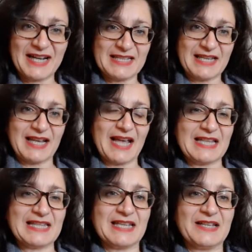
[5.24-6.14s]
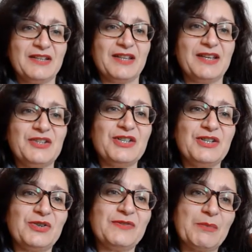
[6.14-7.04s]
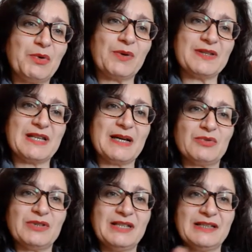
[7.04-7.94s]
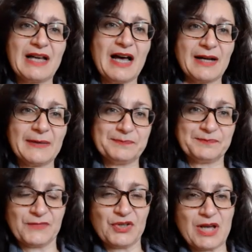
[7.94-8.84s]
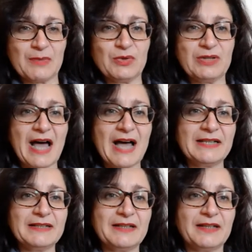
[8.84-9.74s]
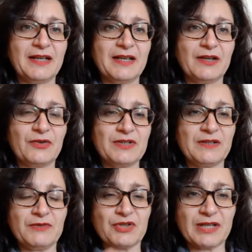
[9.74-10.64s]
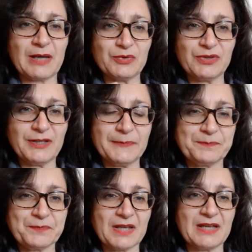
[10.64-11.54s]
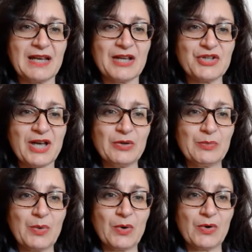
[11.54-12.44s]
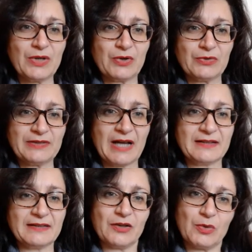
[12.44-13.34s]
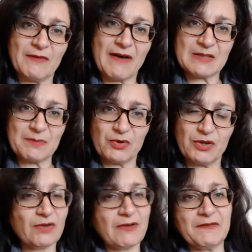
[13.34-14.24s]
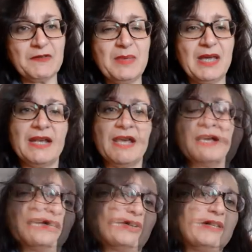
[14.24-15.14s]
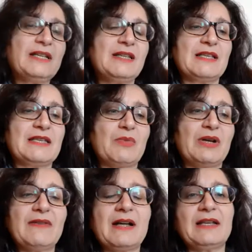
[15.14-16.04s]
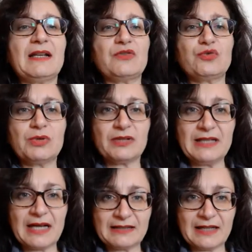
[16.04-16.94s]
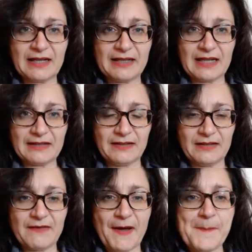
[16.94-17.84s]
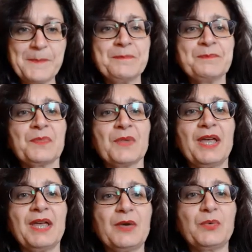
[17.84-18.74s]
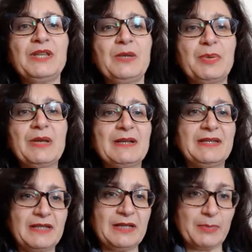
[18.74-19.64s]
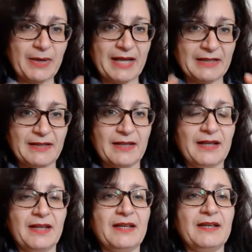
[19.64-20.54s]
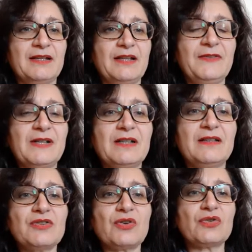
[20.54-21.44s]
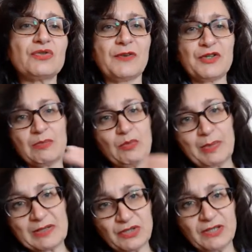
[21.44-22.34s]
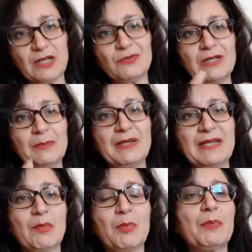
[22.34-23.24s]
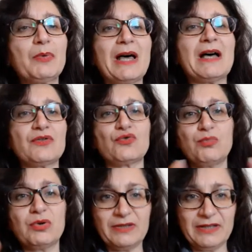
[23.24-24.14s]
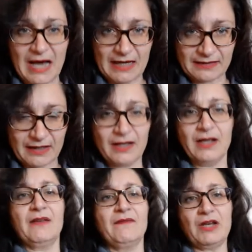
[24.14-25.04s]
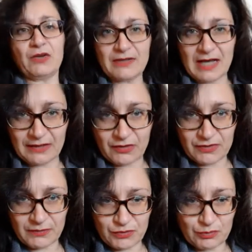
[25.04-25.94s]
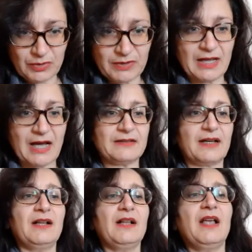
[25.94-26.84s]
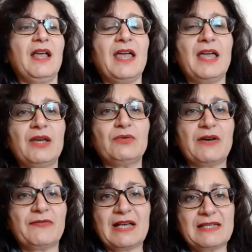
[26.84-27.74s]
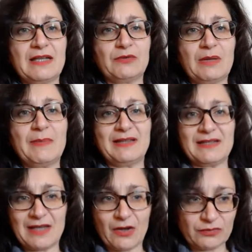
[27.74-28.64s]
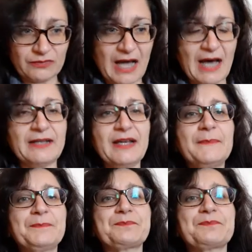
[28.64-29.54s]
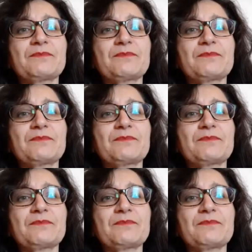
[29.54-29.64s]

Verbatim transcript: ragazzi e ragazze, eh, ci ritroviamo in questa modalità diciamo online e così cerchiamo di riallacciare un po' i contatti. Come va? Spero di trovarvi bene. Eh, ricorderete che siamo arrivati alla subordinata relativa e quindi prima di riprendere eh, le fila del discorso facciamo un passo indietro e ripetiamo proprio la subordinata. Vi ricordate cos'è una subordinata? È una frase naturalmente secondaria